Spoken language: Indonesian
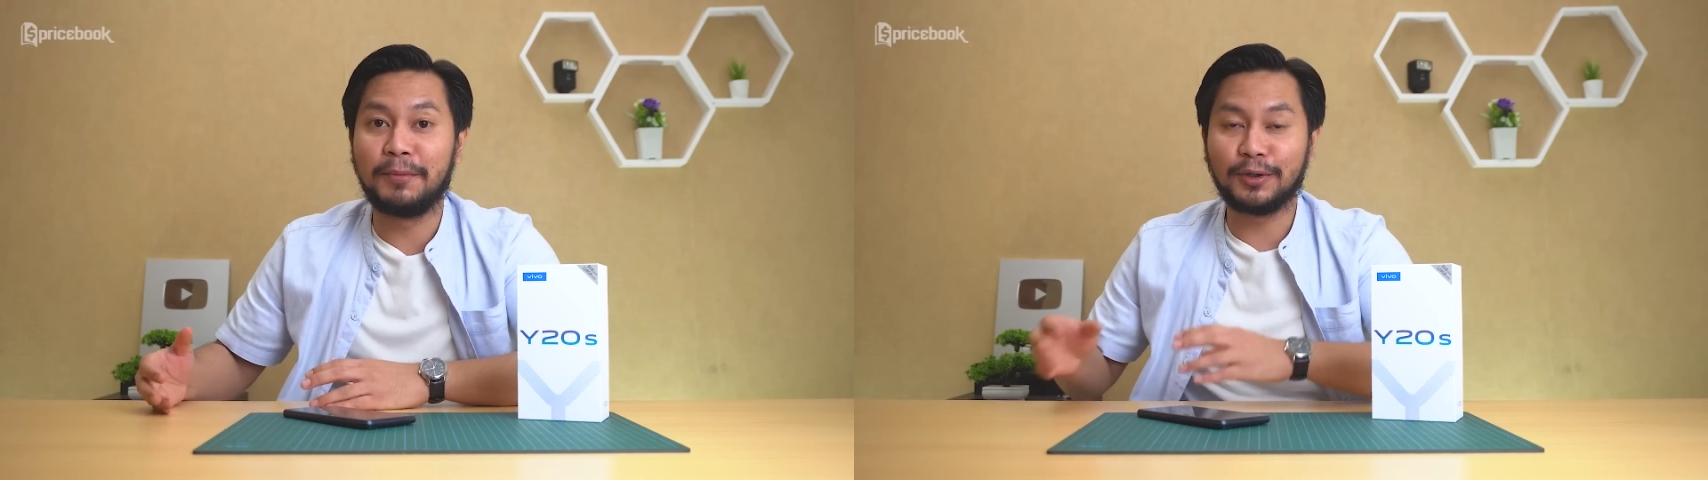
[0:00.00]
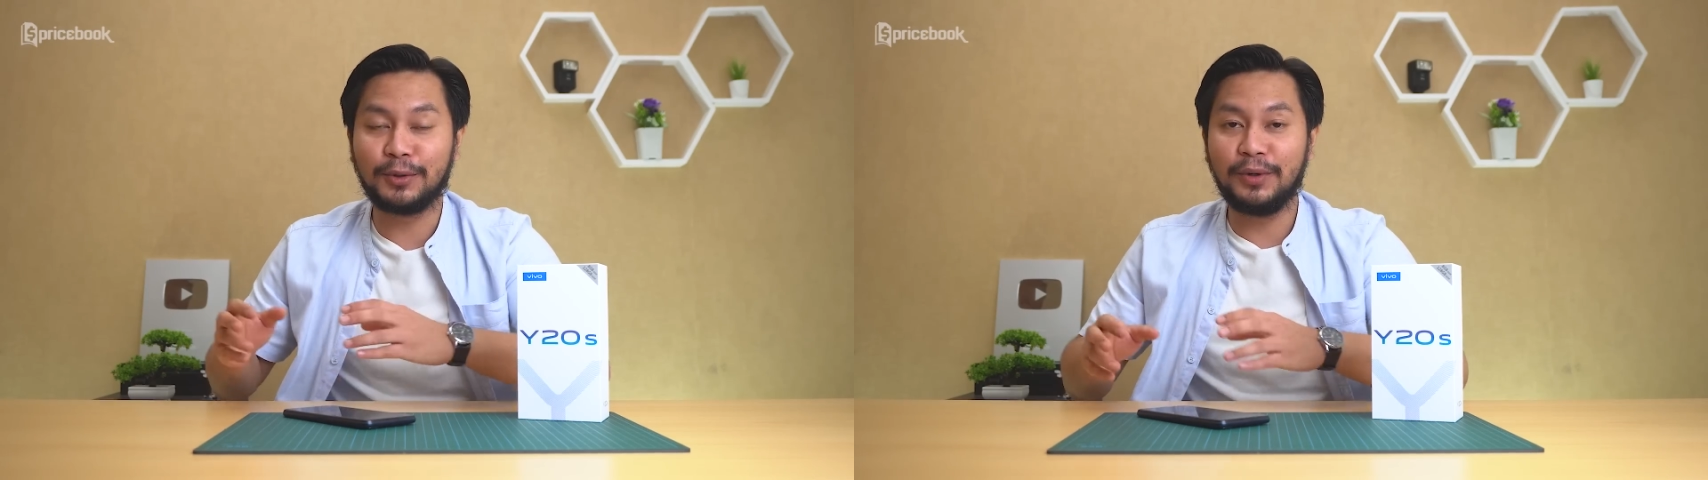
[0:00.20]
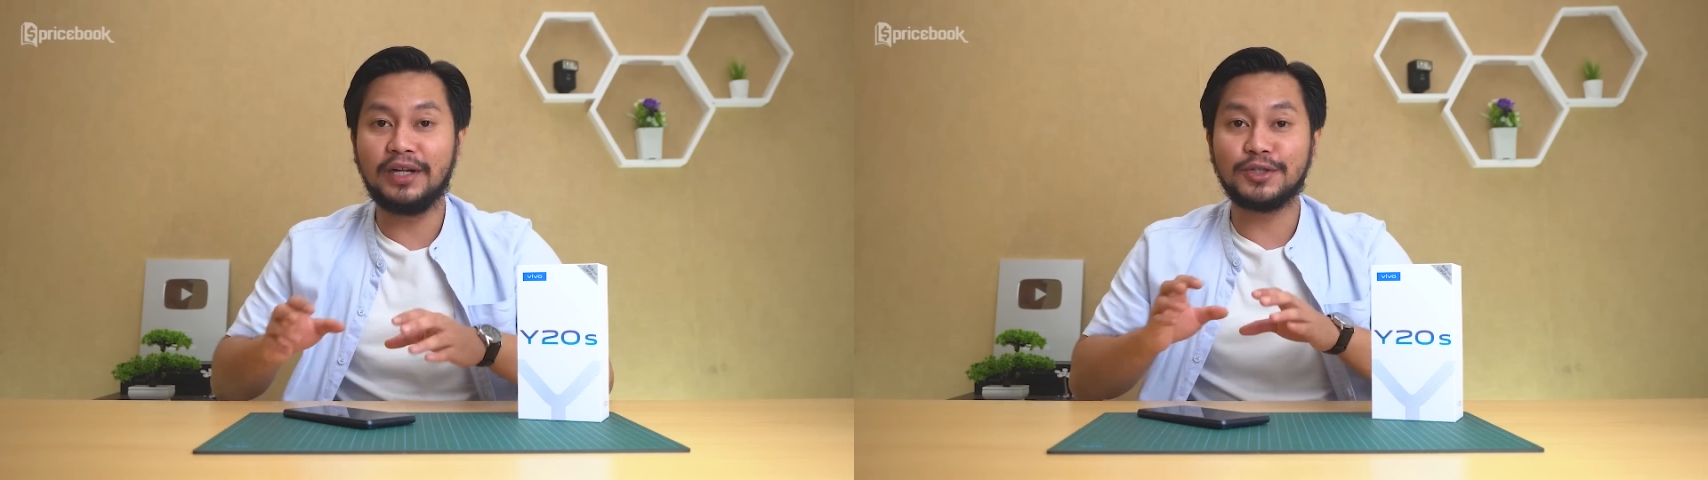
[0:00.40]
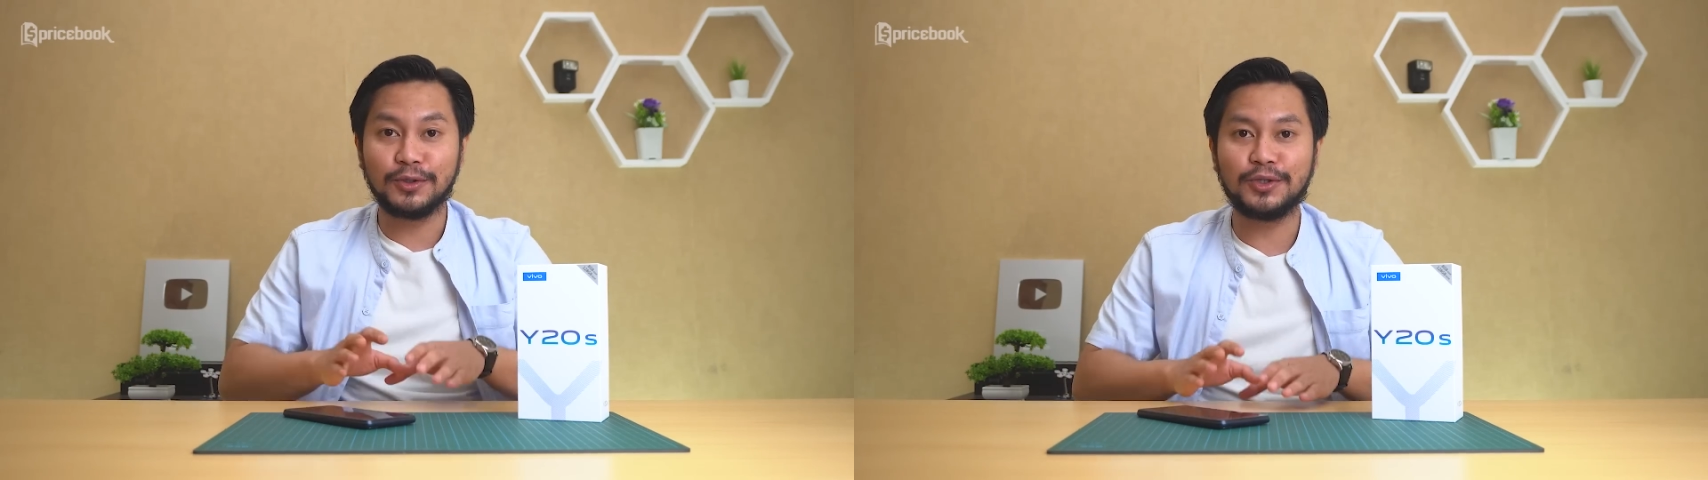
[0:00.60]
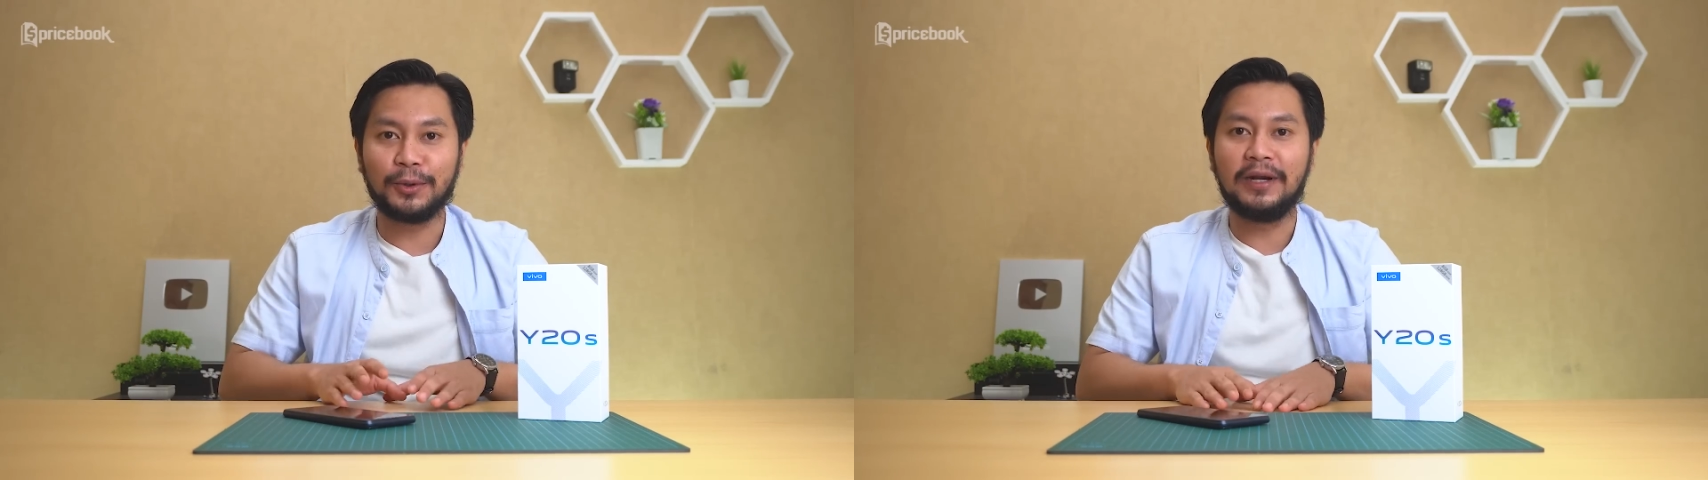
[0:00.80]
Menurut gue ini
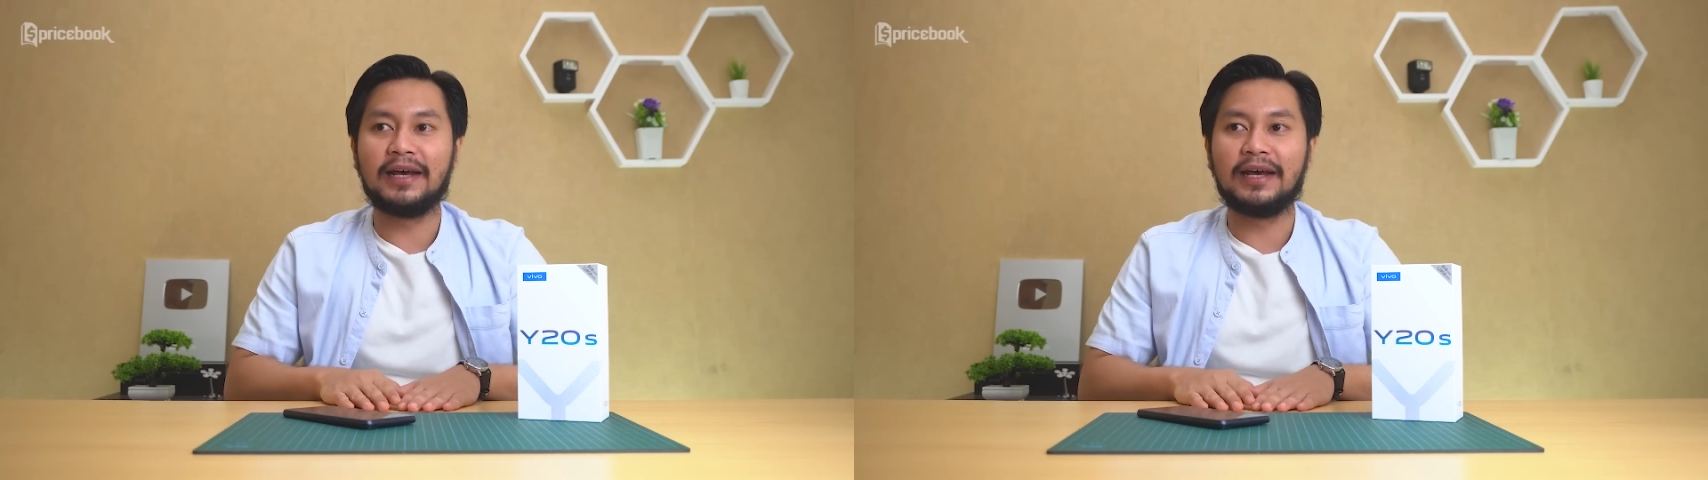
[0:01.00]
so-so